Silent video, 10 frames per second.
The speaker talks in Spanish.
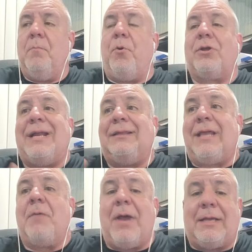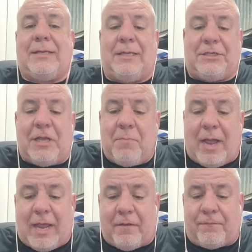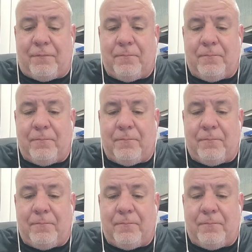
Porque el tema es que Chimaev,